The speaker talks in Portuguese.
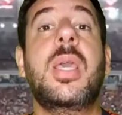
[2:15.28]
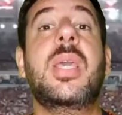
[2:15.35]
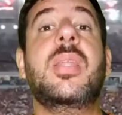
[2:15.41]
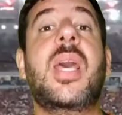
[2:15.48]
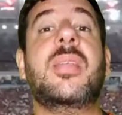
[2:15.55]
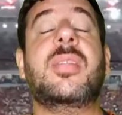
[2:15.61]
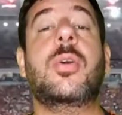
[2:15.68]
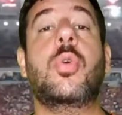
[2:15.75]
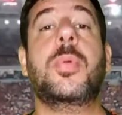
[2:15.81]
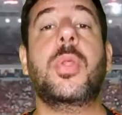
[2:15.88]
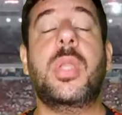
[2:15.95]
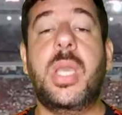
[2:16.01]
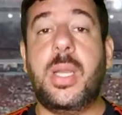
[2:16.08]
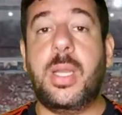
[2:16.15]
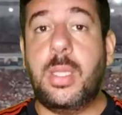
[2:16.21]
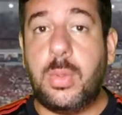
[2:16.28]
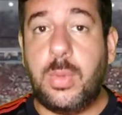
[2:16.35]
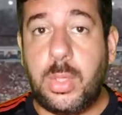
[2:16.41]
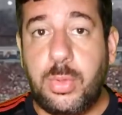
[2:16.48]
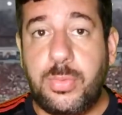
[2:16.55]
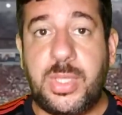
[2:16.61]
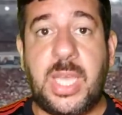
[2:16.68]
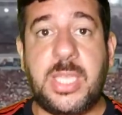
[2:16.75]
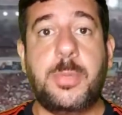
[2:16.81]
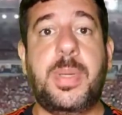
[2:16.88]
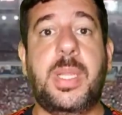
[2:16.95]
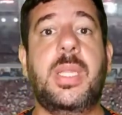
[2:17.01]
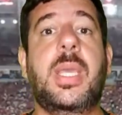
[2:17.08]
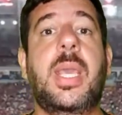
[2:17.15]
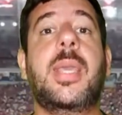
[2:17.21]
E nação rubro-negra não é novidade
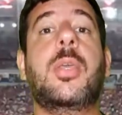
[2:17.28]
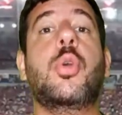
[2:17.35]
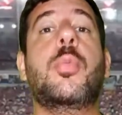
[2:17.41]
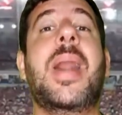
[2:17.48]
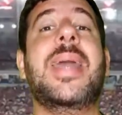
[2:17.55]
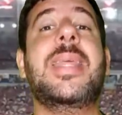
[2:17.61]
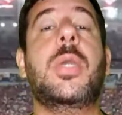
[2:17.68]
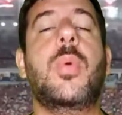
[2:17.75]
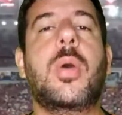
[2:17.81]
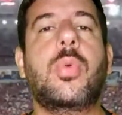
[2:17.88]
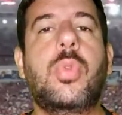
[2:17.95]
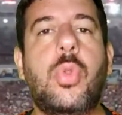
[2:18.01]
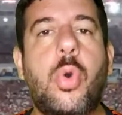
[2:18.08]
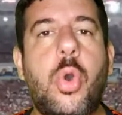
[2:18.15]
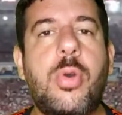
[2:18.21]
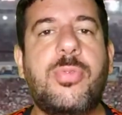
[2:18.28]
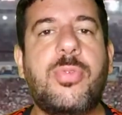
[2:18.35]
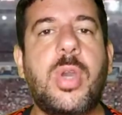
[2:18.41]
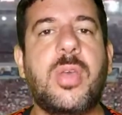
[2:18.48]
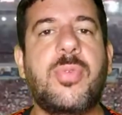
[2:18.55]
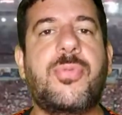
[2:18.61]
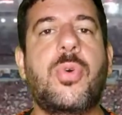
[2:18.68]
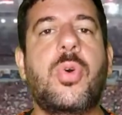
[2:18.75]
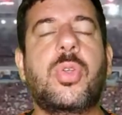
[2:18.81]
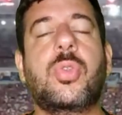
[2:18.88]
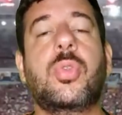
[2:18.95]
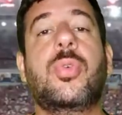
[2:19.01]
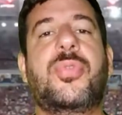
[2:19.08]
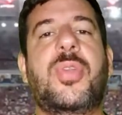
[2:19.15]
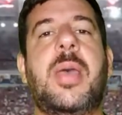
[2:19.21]
para ninguém que o Marinho é o novo
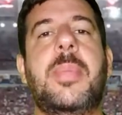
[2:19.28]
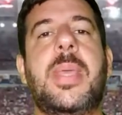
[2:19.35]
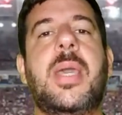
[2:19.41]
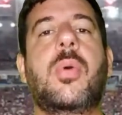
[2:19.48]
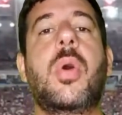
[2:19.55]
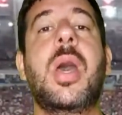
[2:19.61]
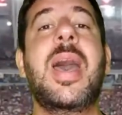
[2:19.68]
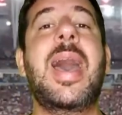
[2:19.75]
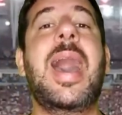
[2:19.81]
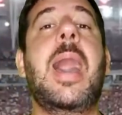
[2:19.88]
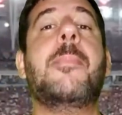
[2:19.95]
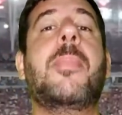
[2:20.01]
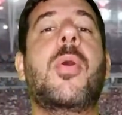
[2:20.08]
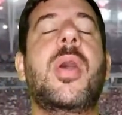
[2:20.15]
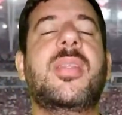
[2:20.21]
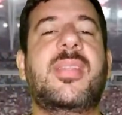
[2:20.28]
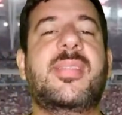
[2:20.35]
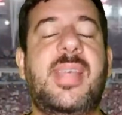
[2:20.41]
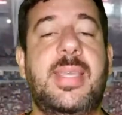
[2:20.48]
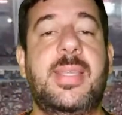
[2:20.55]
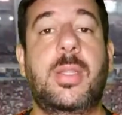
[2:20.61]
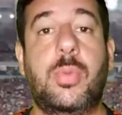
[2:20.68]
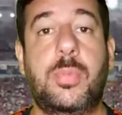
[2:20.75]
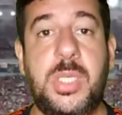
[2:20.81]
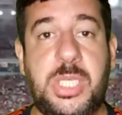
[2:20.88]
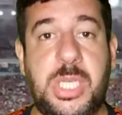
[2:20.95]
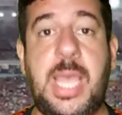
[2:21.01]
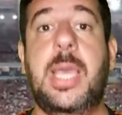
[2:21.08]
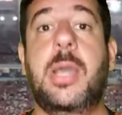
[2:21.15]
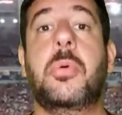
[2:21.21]
reforço do Flamengo após a saída do
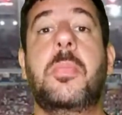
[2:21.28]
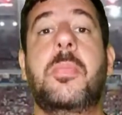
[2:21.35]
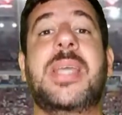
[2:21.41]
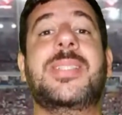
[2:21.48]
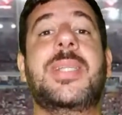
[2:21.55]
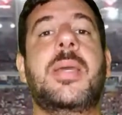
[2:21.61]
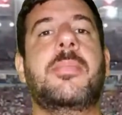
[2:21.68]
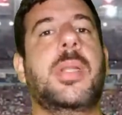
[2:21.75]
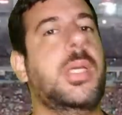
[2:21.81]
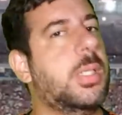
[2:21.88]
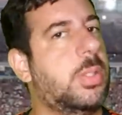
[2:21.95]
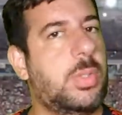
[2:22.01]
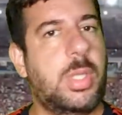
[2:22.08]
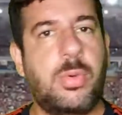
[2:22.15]
Michael, mas lembrando,